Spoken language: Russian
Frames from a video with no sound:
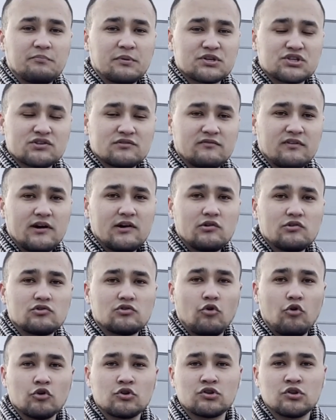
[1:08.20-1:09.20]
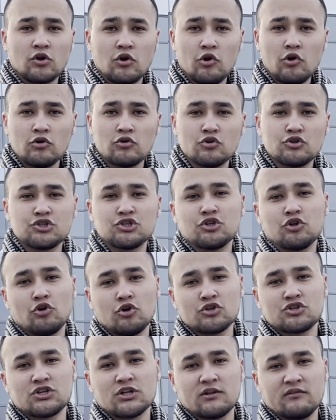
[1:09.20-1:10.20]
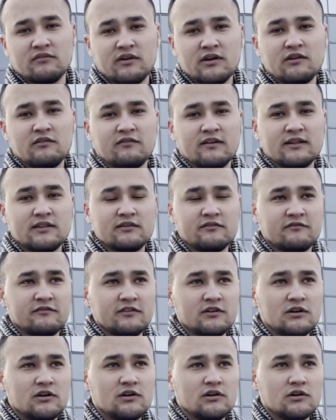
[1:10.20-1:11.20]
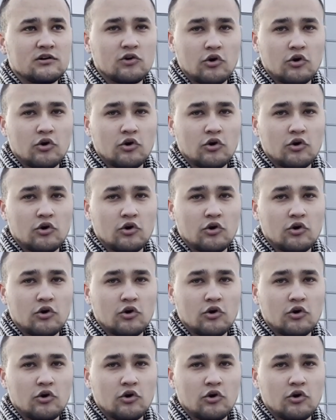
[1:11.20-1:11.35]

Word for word: проживают от 3 до 4 человек в, в